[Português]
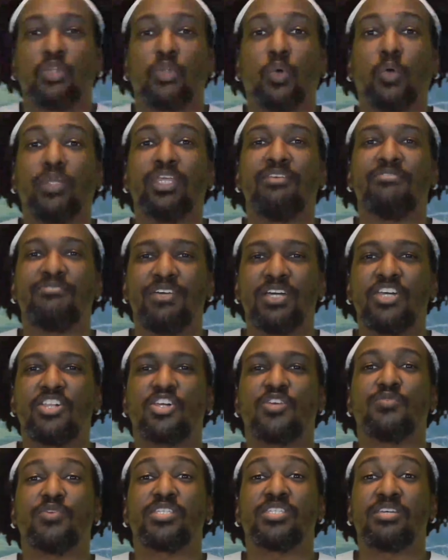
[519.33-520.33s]
Toda
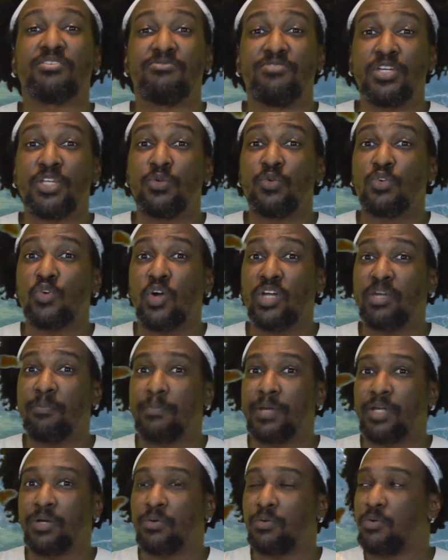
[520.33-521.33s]
vez que você vira um nhoque
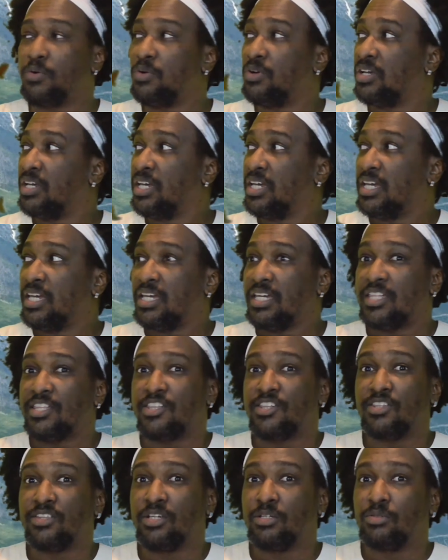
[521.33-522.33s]
branco
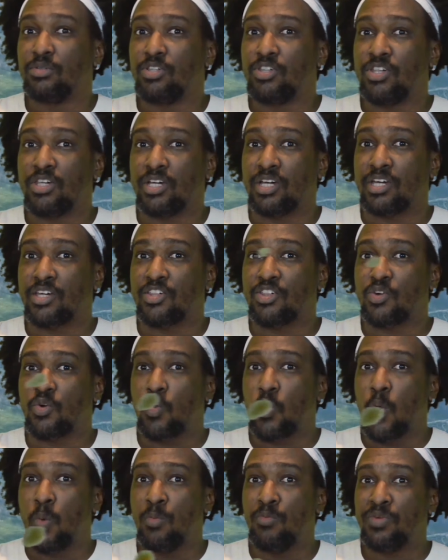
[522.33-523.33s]
te dando dicas de
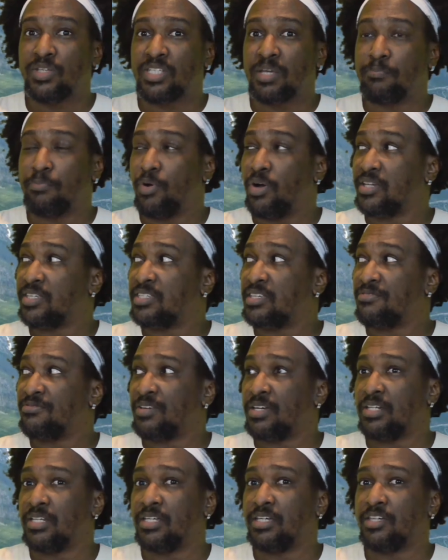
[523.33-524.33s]
como você pode ser
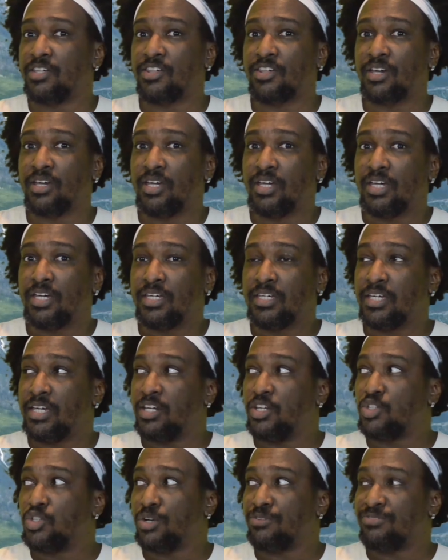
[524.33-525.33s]
feliz, e
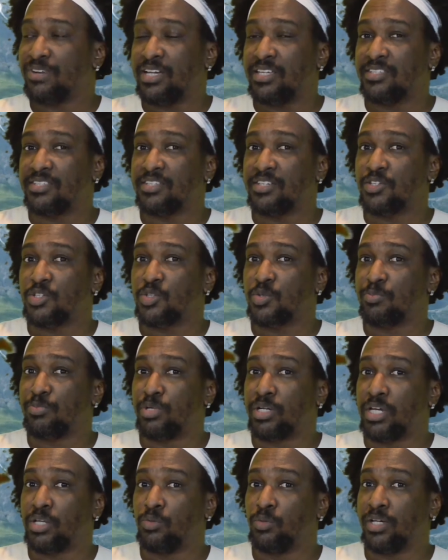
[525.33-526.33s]
ele só faz isso
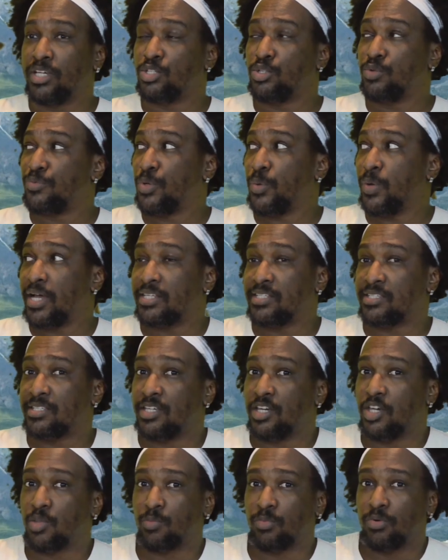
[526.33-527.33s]
porque nunca sofreu
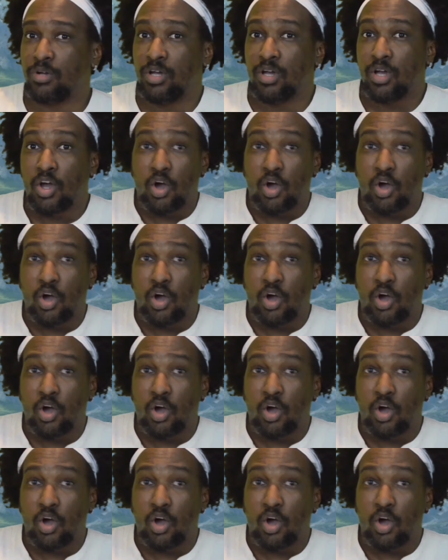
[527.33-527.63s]
racismo,